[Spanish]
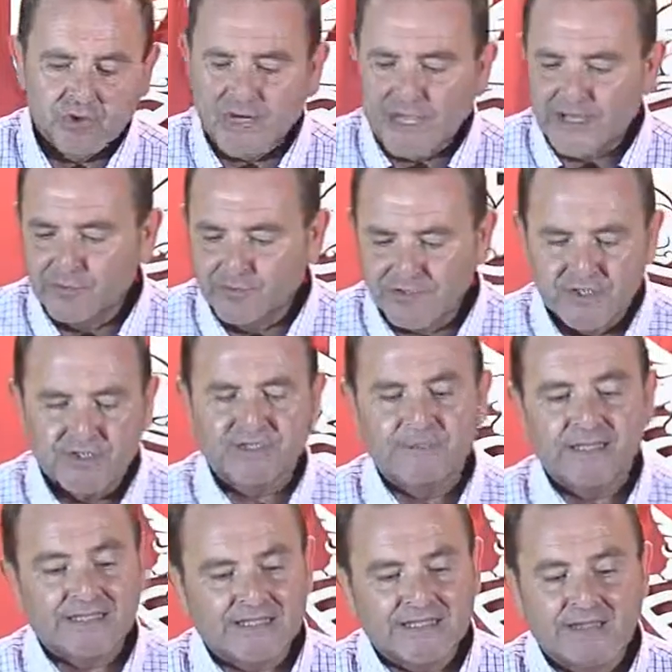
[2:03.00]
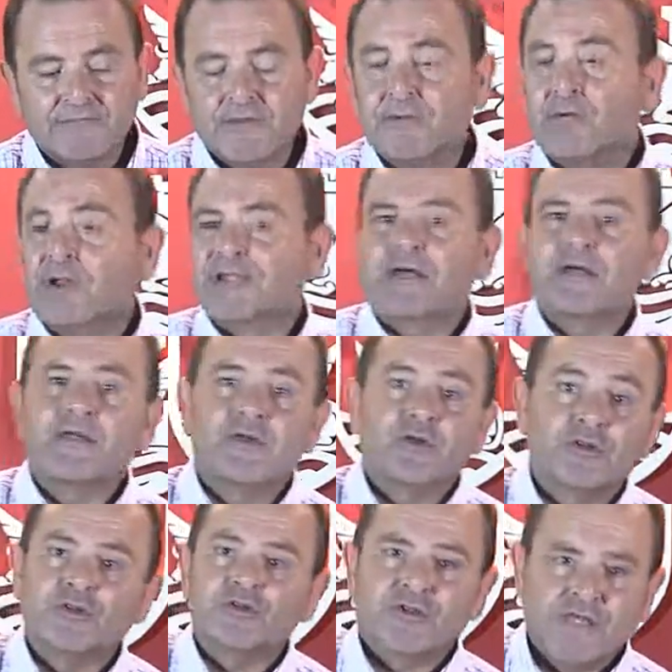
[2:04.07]
con la ilusión de mantener viva una
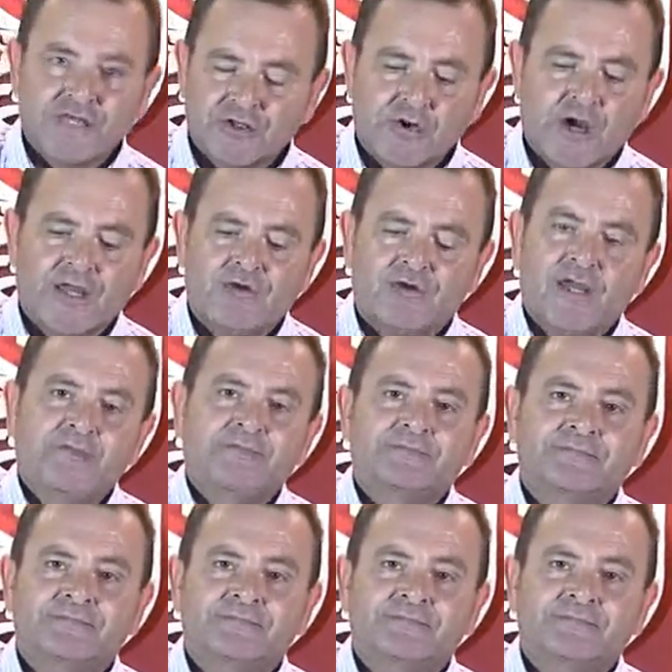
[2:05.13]
tradición de 800 años ya.